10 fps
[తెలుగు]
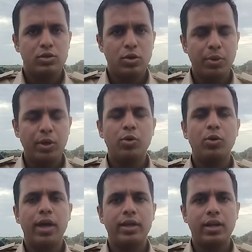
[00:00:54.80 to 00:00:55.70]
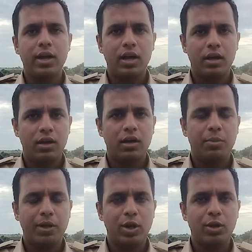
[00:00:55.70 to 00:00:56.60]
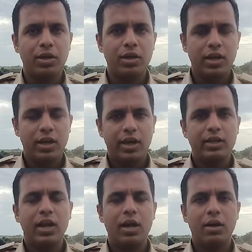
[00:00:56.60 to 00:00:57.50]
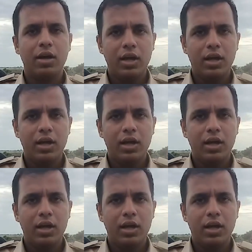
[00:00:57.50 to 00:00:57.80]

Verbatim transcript: సో మీకు కూడా ఏదైనా ప్రజలకి ఏదైనా